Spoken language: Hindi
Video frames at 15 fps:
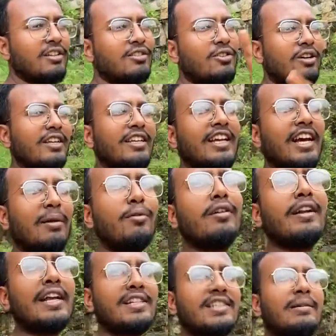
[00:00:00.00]
तो ये हम लोग
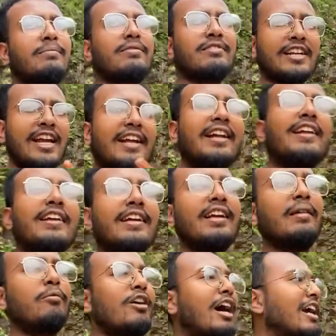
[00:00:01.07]
नेक्स्ट टाइम ट्राई करेंगे कि
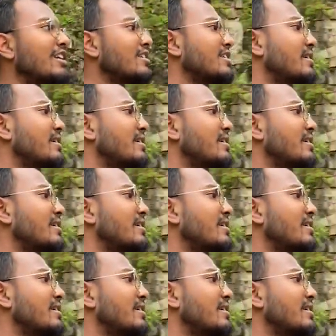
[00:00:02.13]
हम लोग आठ